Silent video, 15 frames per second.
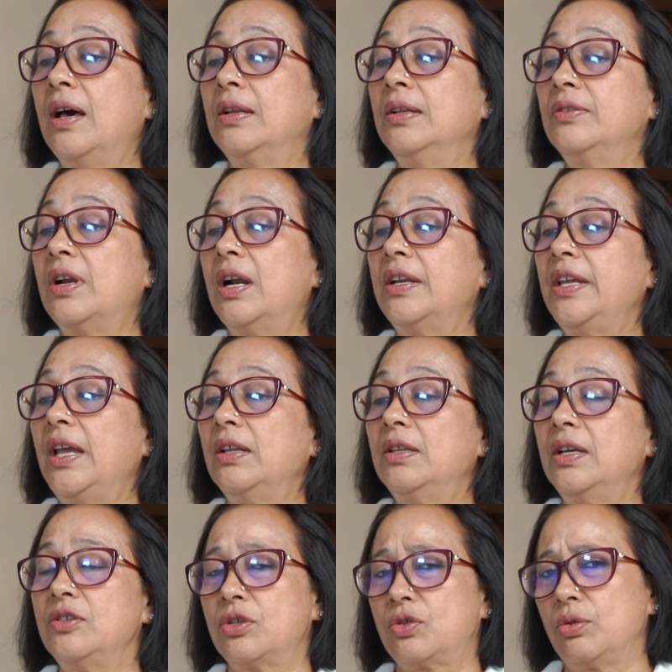आनंद राठी
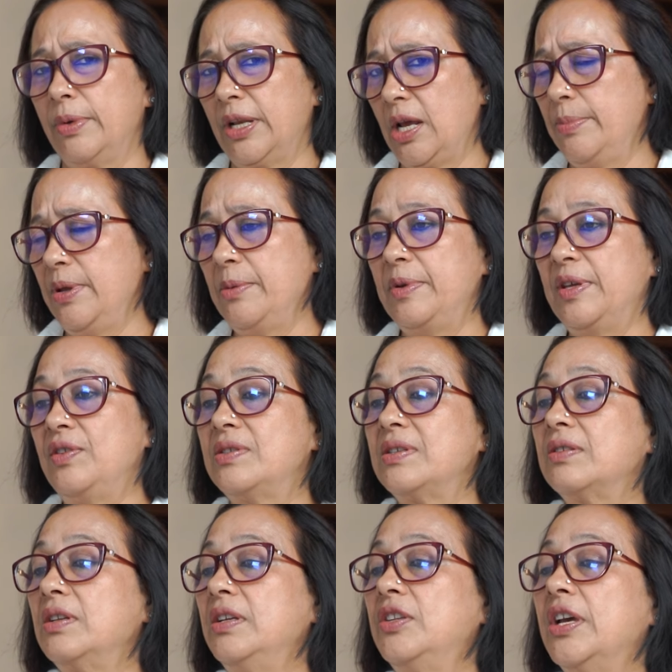आता है जिसको मैंने अभी अभी
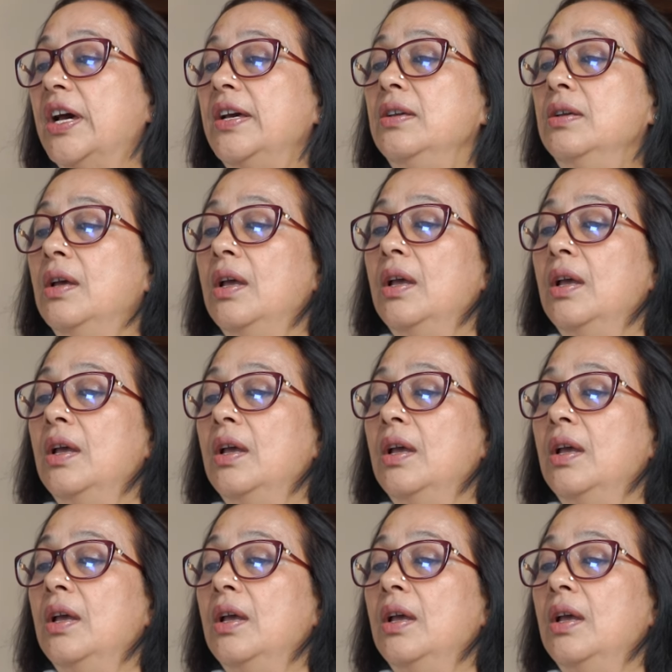रिसेंटली दिया है